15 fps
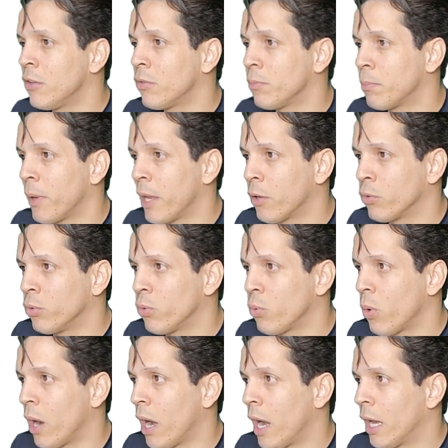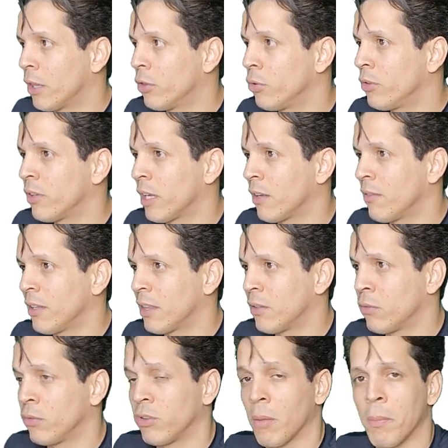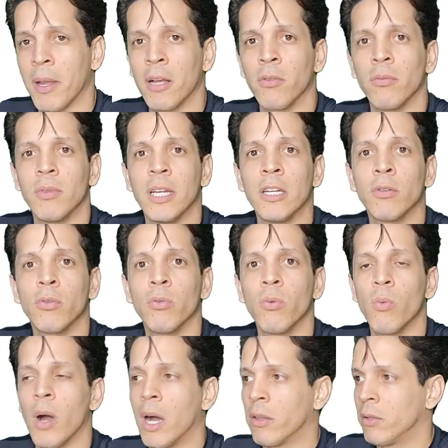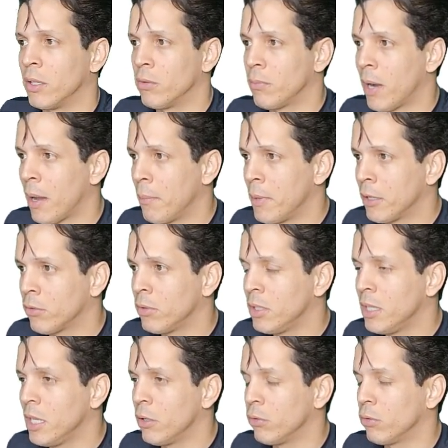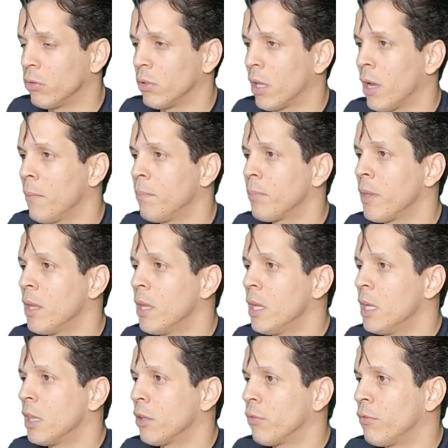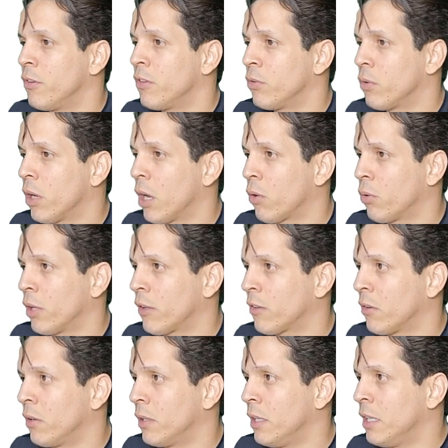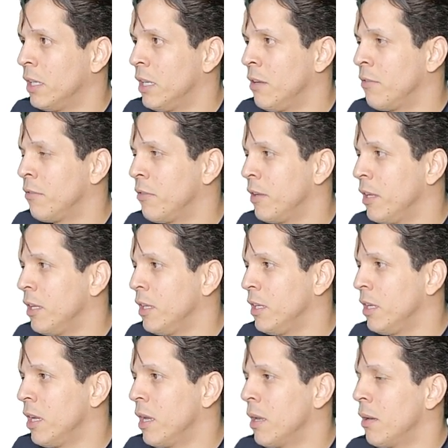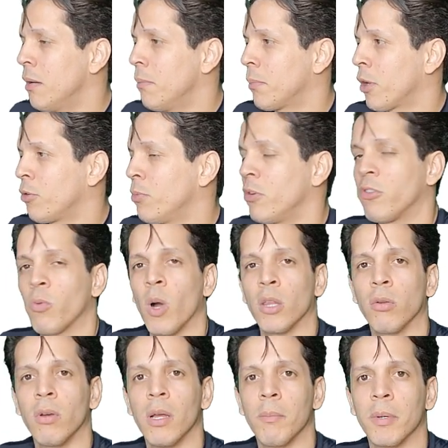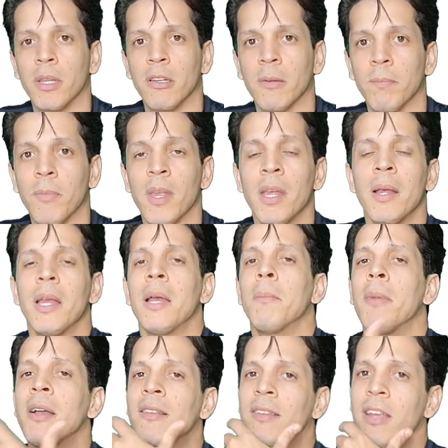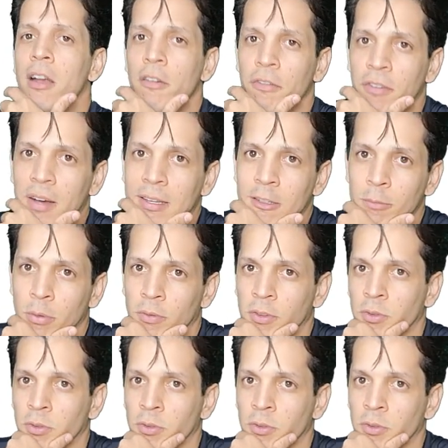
é isso, pego do quadro, isso aqui vai estar tá pegando dentro do quadro, né? no barramento de neutro, tá? Então fiz a conexão ali e levei para as minhas quatro lâmpadas. Mas e a fase,